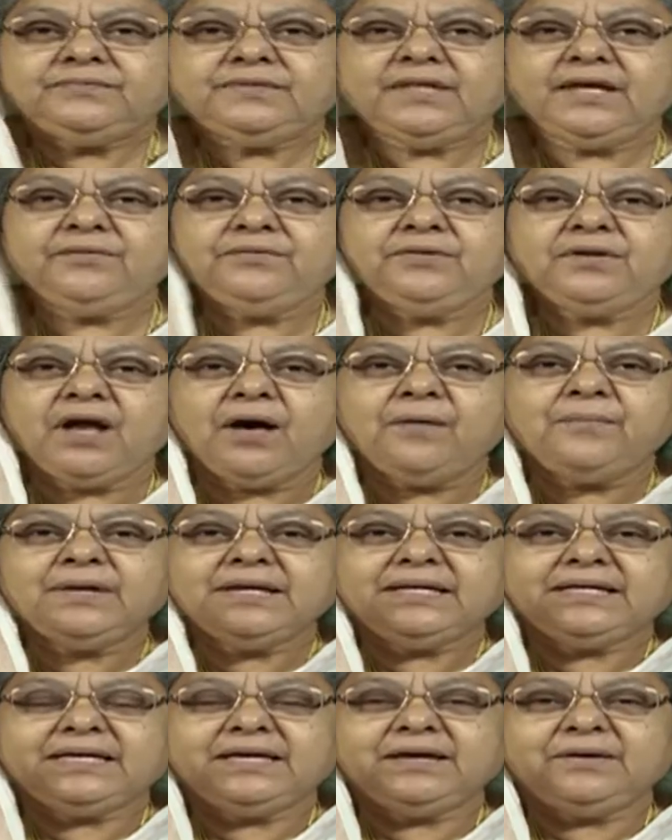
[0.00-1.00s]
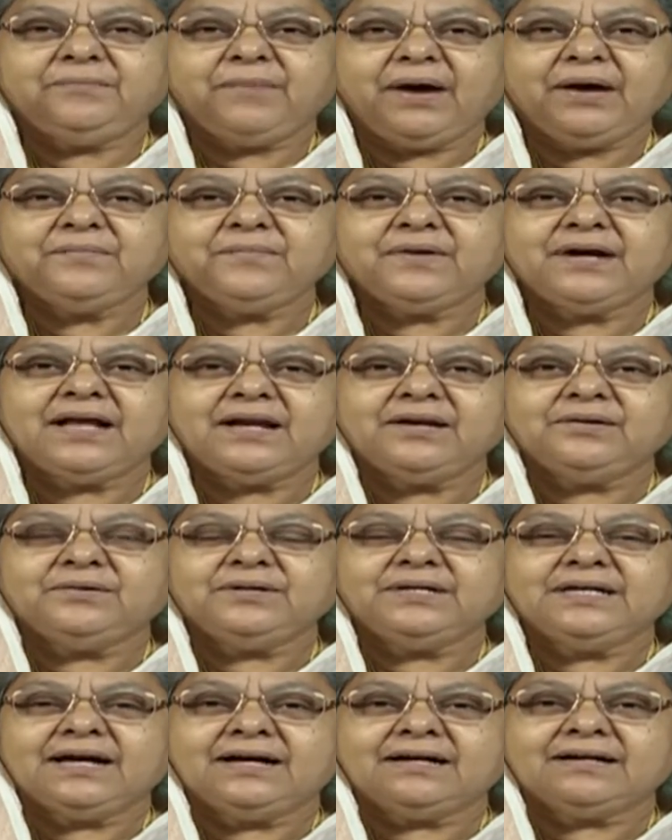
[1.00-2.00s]
దేవుని నామానికి మయం
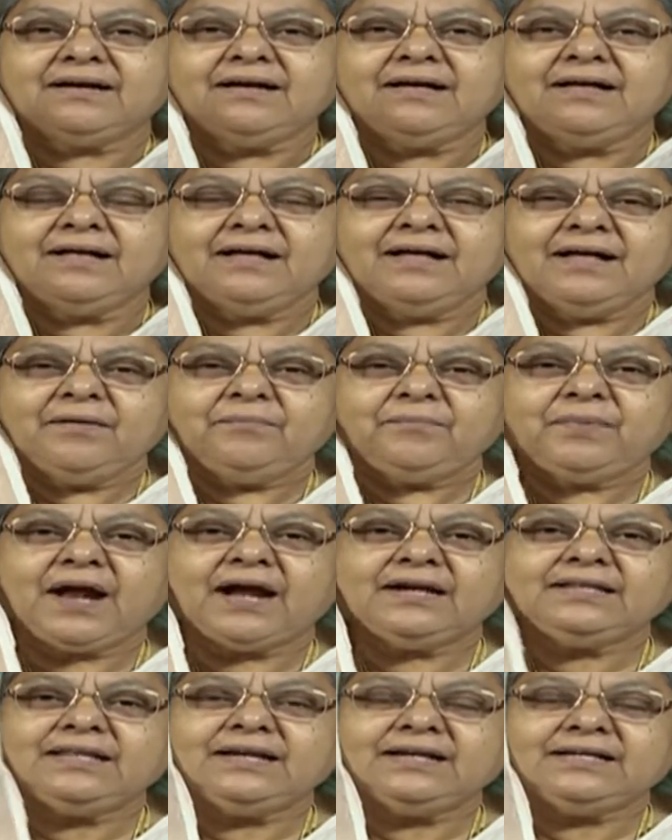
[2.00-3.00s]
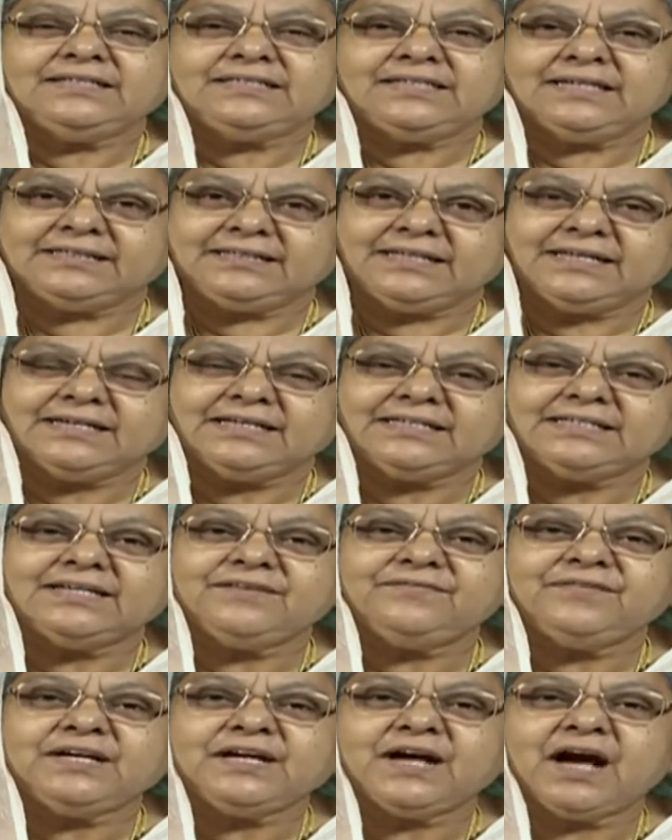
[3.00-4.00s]
కలుగును గాక ప్రార్థన శక్తి అనే
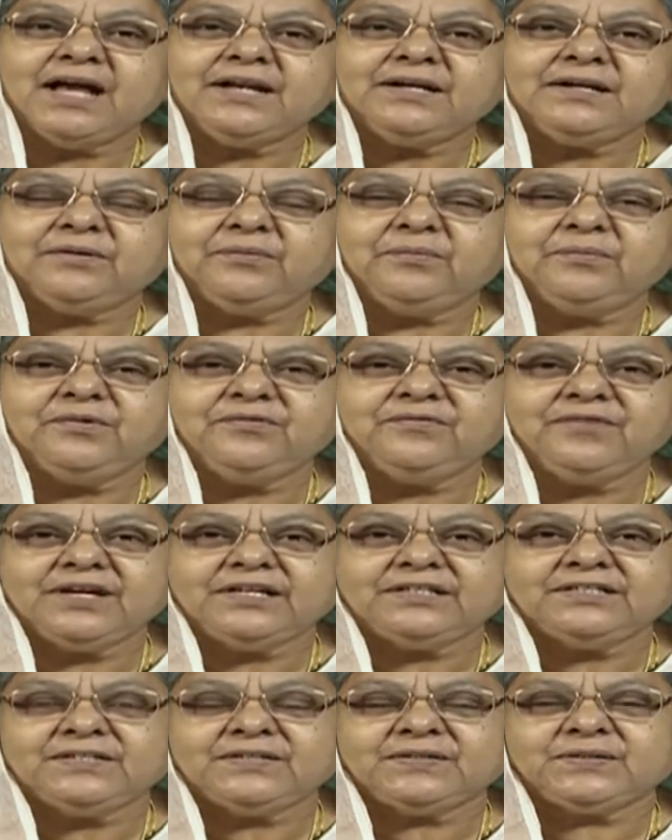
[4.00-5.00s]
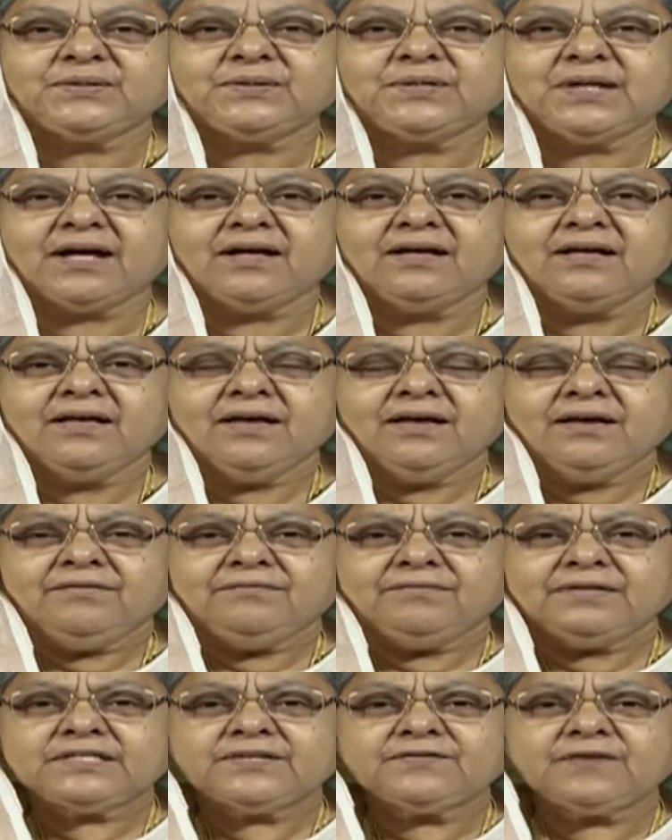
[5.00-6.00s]
టీవీ కార్యక్రమం వీక్షిస్తున్న
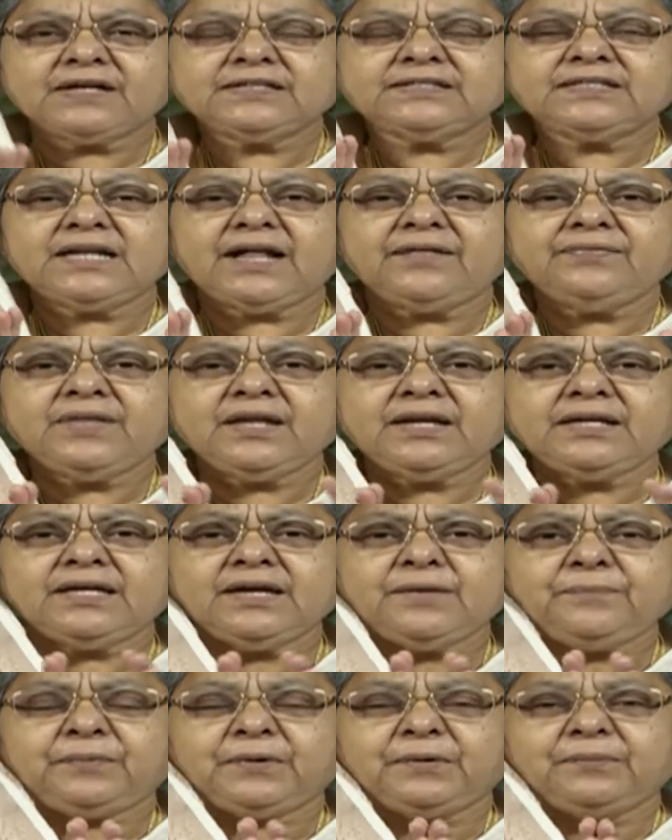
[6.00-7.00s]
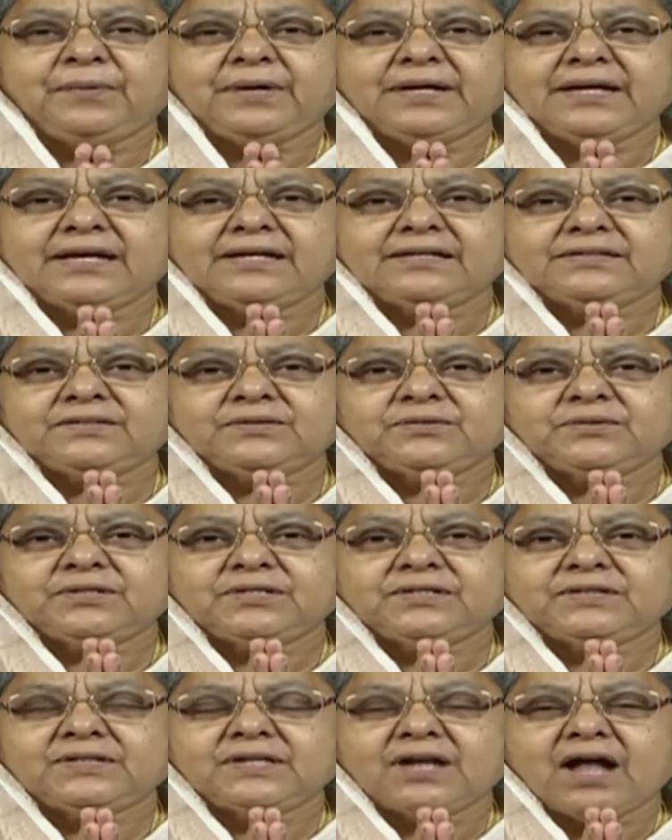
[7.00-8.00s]
విశ్వాసులందరికీ ప్రభుని
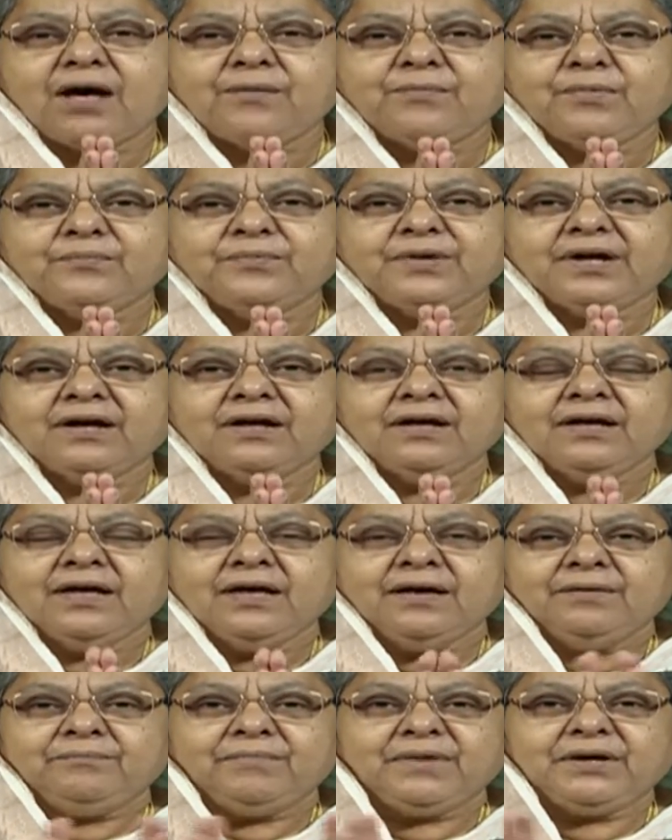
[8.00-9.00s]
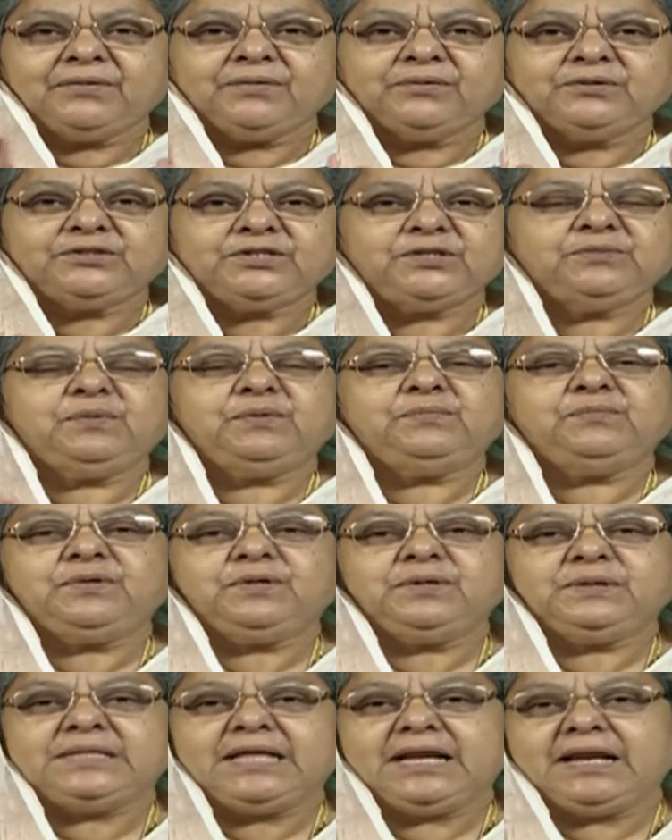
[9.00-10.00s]
యేసుక్రీస్తు నామమున మీకు
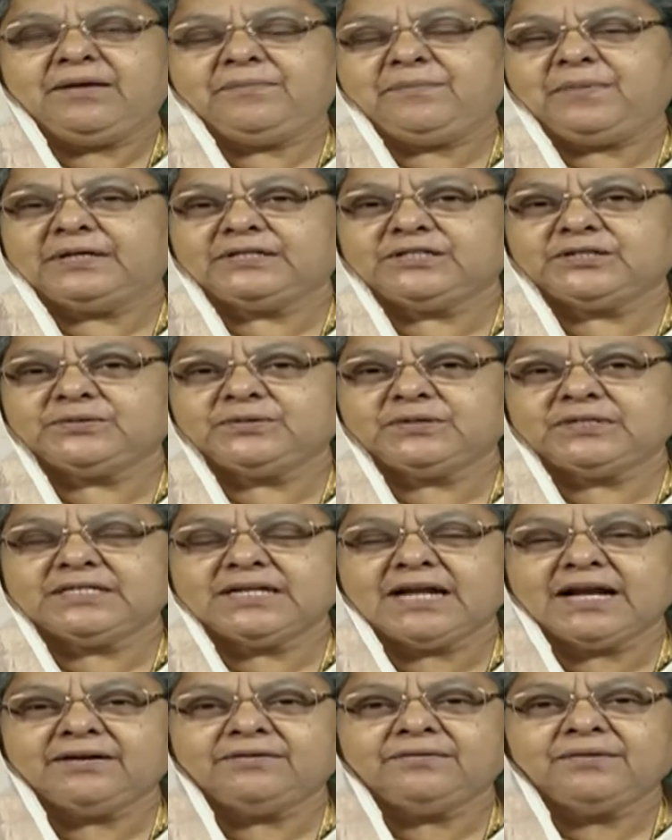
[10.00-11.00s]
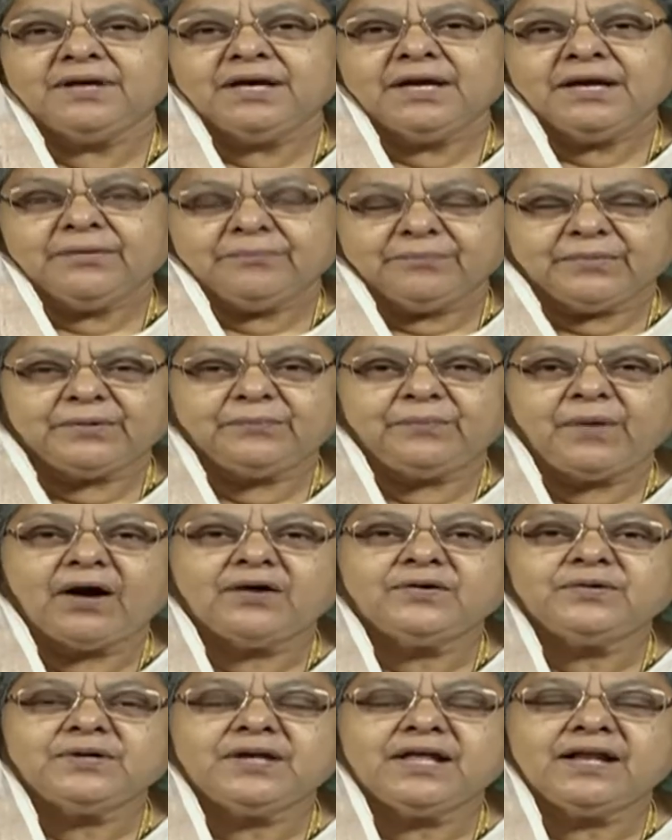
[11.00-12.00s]
శుభములు తెలియపరచుకుంటున్నాను మీరు
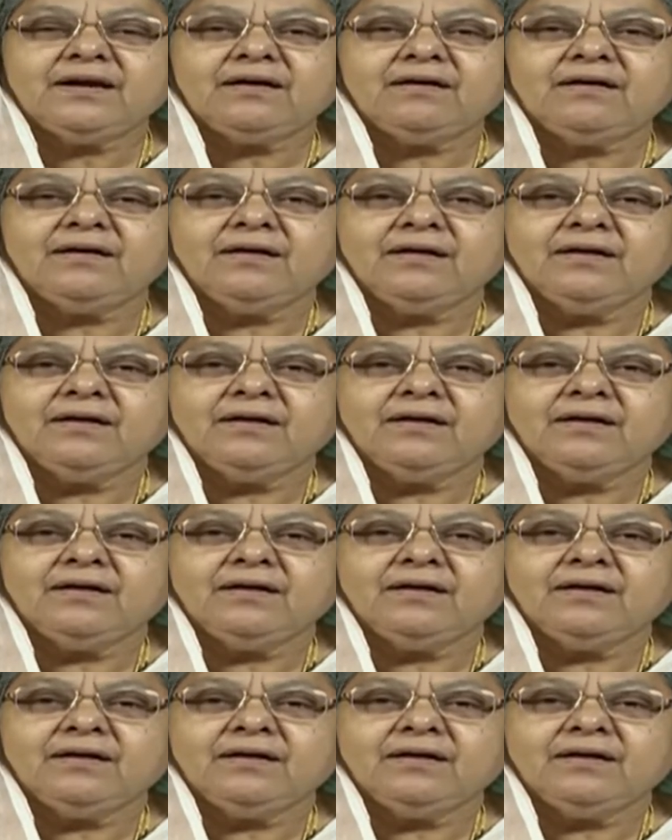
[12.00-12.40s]
బాగున్నారా